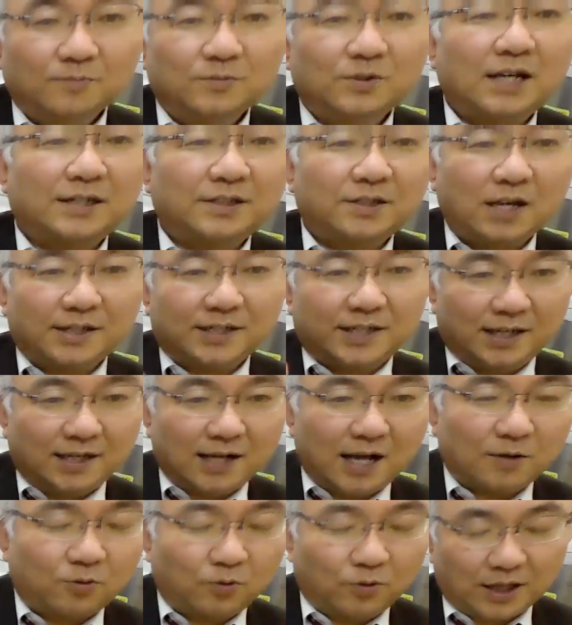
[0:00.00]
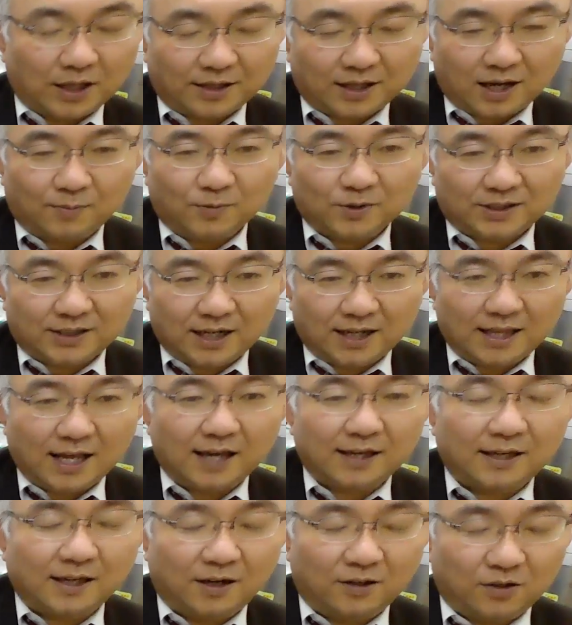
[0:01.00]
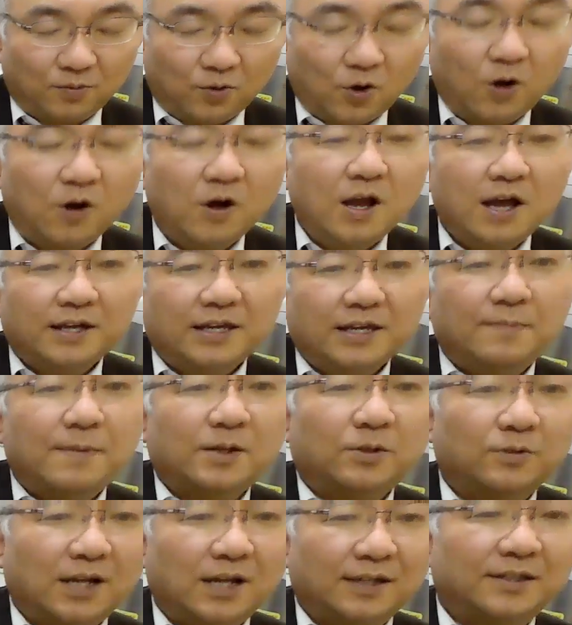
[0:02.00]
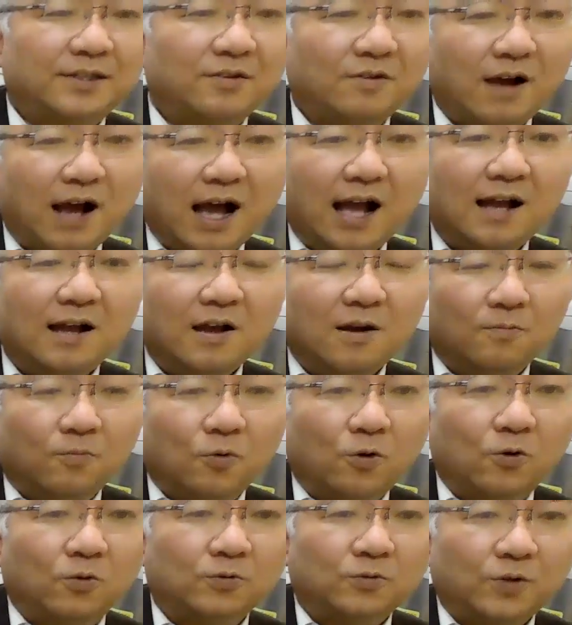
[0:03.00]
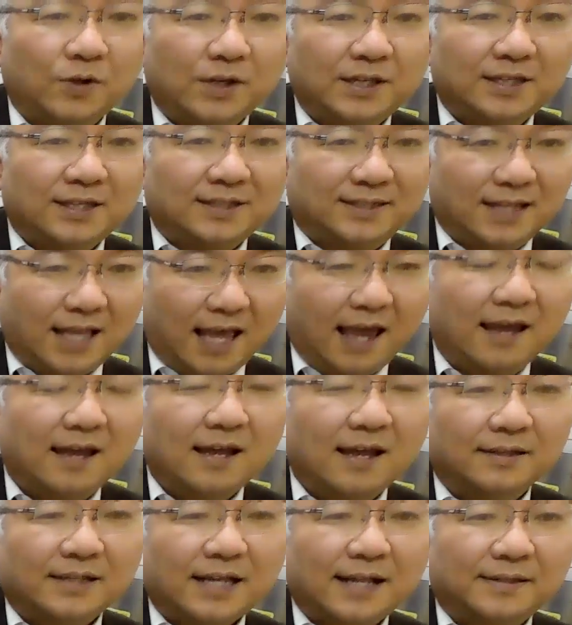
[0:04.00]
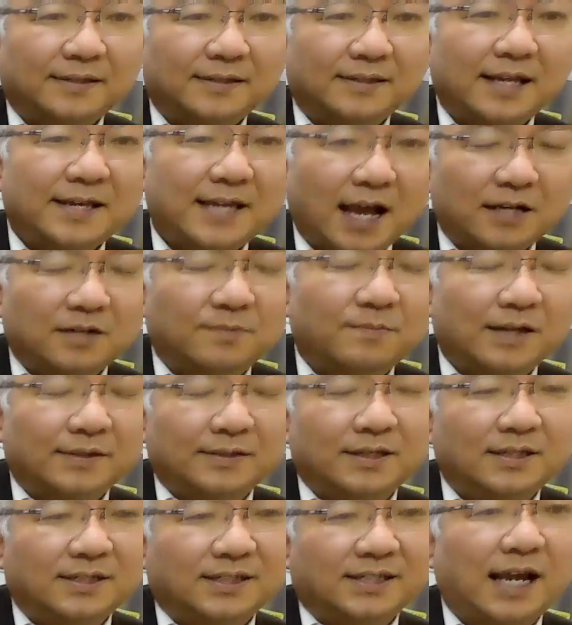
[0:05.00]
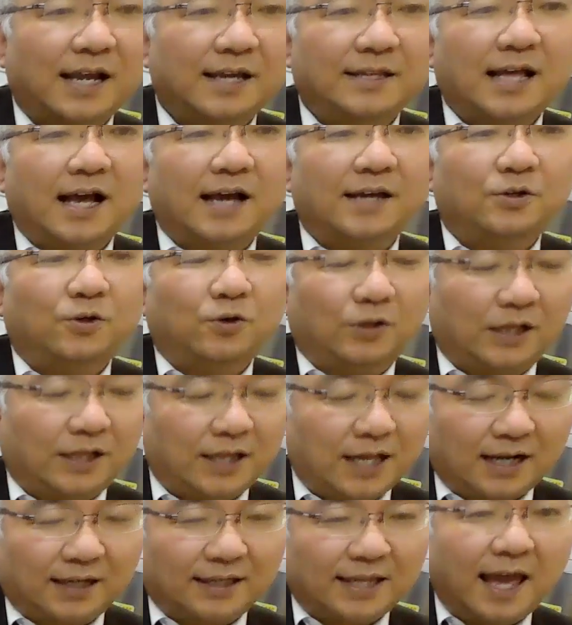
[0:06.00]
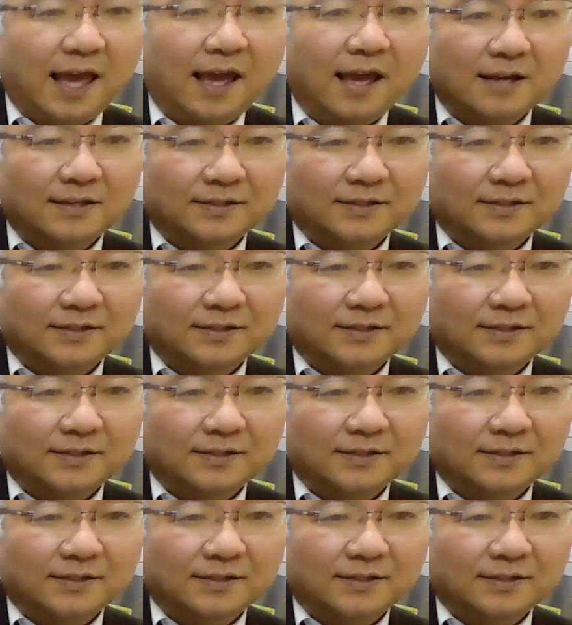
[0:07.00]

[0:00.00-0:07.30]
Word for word: 昔は進学校だったかもしれないけれども今となってはもう本当にですねたった100万人しかいないような中で